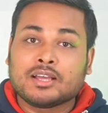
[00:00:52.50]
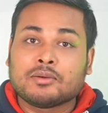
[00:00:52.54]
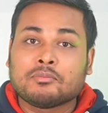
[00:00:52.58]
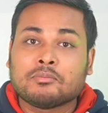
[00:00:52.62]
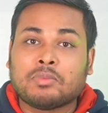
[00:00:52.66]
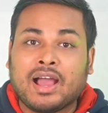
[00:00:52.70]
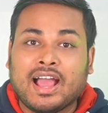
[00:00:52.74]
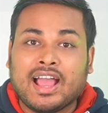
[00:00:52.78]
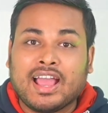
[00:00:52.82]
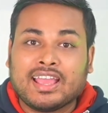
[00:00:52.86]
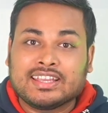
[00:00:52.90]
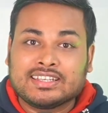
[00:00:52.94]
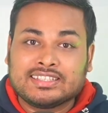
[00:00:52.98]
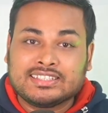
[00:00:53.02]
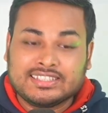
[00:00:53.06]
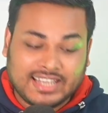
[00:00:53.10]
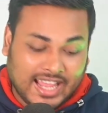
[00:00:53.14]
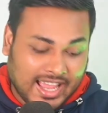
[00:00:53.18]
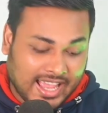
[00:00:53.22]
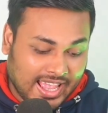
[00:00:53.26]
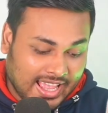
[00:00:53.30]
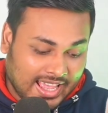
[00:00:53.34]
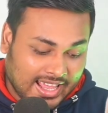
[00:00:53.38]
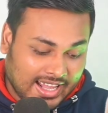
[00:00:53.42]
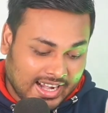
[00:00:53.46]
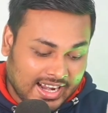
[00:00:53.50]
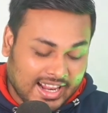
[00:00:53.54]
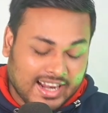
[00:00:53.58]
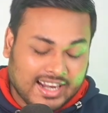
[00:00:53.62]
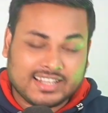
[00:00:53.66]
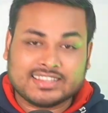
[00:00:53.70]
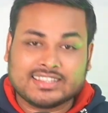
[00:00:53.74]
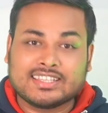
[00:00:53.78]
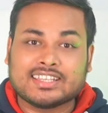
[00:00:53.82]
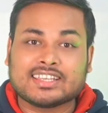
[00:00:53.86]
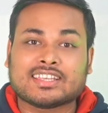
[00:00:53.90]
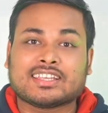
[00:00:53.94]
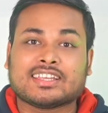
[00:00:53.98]
ভাই ডায়ালার
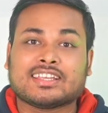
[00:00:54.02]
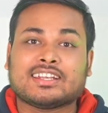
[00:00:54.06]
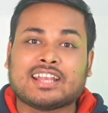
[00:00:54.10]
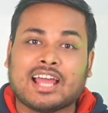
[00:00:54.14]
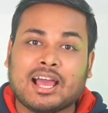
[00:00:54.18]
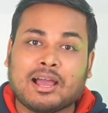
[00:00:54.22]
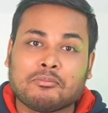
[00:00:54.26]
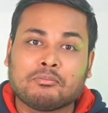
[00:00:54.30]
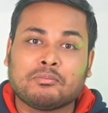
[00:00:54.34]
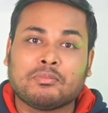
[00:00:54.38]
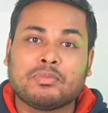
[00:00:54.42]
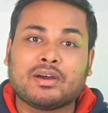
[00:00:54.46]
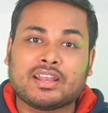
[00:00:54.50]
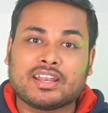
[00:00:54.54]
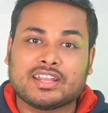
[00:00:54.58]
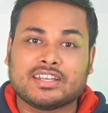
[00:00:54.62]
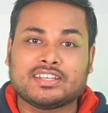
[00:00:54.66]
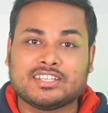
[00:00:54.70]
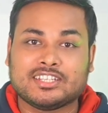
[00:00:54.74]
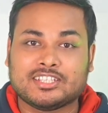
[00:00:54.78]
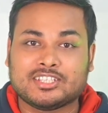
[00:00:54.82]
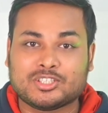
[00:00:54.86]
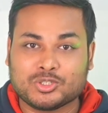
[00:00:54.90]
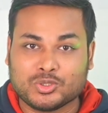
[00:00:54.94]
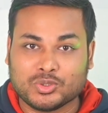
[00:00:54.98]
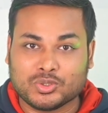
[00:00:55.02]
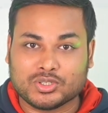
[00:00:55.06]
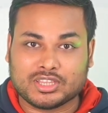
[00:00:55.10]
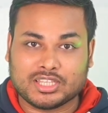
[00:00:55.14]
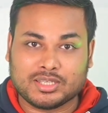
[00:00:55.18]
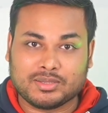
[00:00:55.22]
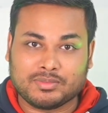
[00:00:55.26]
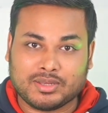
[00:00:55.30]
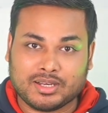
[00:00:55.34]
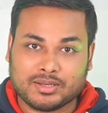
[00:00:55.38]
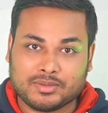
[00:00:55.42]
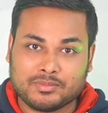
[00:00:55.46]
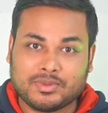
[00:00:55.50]
থেকে নাম্বার এডিট করতে
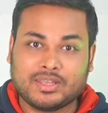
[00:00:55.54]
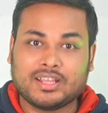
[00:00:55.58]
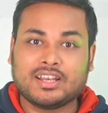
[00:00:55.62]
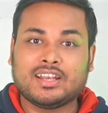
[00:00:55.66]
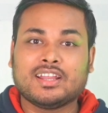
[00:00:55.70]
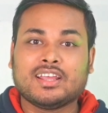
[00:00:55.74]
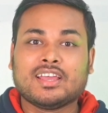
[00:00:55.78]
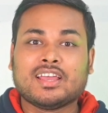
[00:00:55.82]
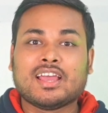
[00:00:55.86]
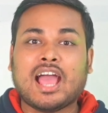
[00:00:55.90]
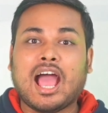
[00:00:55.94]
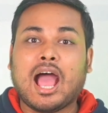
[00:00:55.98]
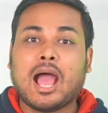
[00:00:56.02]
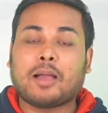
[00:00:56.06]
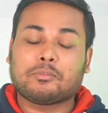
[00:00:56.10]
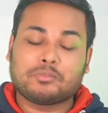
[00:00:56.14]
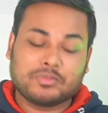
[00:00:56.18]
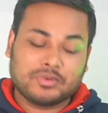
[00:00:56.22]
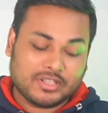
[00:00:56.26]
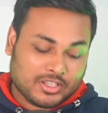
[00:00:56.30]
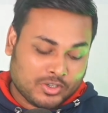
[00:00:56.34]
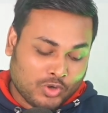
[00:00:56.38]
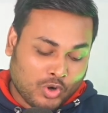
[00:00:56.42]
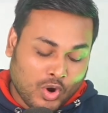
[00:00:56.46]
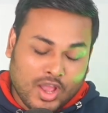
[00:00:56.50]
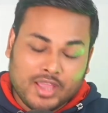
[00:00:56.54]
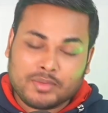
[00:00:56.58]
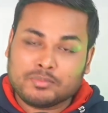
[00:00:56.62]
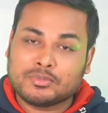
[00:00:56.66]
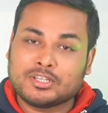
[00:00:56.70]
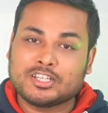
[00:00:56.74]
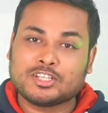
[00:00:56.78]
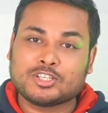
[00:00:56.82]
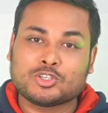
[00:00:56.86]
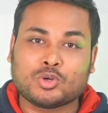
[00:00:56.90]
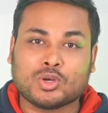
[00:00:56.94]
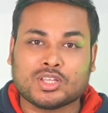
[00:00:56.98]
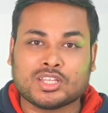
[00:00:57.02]
পারবেন আপনি কয়
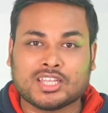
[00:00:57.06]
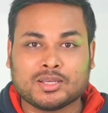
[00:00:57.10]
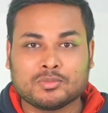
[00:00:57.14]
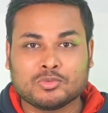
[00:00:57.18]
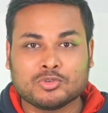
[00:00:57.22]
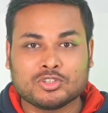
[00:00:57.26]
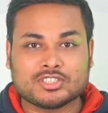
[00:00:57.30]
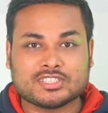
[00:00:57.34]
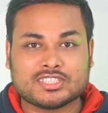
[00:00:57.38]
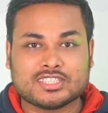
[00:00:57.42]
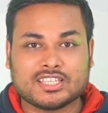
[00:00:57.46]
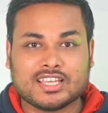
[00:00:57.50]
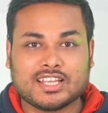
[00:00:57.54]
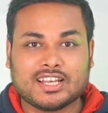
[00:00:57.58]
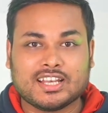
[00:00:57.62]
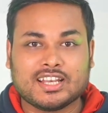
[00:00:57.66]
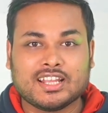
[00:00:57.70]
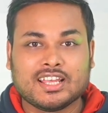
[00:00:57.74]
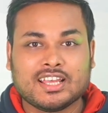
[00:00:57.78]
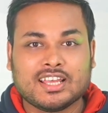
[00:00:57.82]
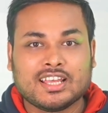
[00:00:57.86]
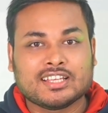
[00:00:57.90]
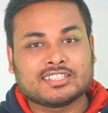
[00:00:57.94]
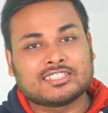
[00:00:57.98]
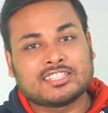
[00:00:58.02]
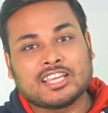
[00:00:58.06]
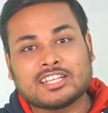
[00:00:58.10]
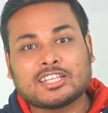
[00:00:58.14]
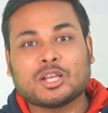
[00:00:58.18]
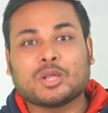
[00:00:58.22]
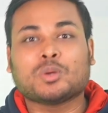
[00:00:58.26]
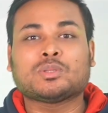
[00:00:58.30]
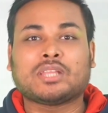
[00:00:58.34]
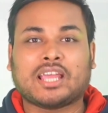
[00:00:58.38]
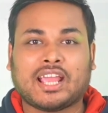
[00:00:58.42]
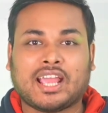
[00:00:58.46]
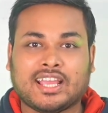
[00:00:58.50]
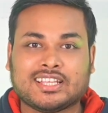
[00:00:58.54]
মিনিট কথা বলছেন সেটাও
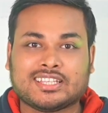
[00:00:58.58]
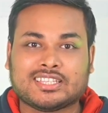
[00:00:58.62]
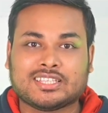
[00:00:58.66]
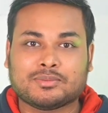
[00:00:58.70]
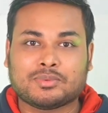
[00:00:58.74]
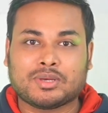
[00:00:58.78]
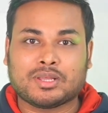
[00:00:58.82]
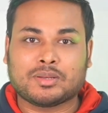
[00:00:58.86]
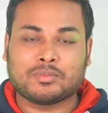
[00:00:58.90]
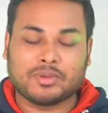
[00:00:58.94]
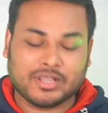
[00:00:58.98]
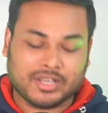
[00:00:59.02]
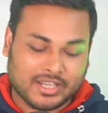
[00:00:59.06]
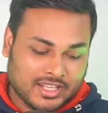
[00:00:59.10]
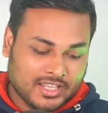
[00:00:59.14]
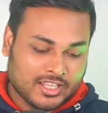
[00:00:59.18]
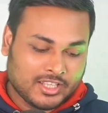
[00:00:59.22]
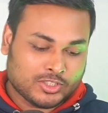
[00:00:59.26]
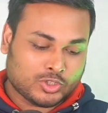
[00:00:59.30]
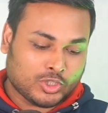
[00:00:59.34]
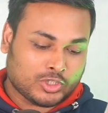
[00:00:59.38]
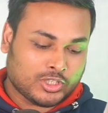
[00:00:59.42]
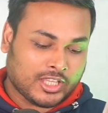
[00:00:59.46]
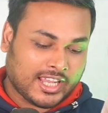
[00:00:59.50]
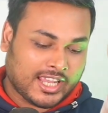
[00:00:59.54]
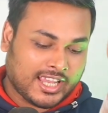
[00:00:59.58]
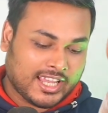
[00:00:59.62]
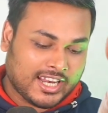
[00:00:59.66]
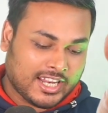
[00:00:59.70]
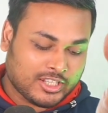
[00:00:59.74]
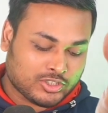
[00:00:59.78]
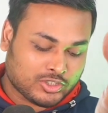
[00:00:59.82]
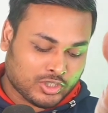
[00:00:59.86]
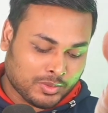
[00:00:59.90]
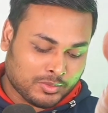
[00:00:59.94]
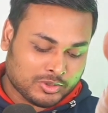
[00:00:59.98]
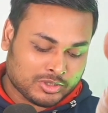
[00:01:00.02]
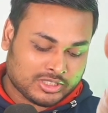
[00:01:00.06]
দেখাইতে পারবেন তো দেখেন এই
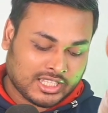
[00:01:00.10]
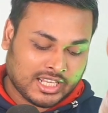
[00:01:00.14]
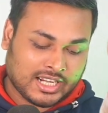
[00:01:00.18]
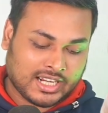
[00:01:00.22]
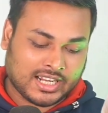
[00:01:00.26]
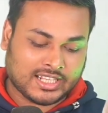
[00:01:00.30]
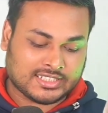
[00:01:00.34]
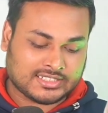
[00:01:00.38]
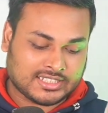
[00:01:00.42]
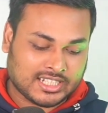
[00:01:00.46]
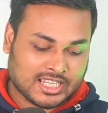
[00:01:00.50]
চমৎকার কাজটা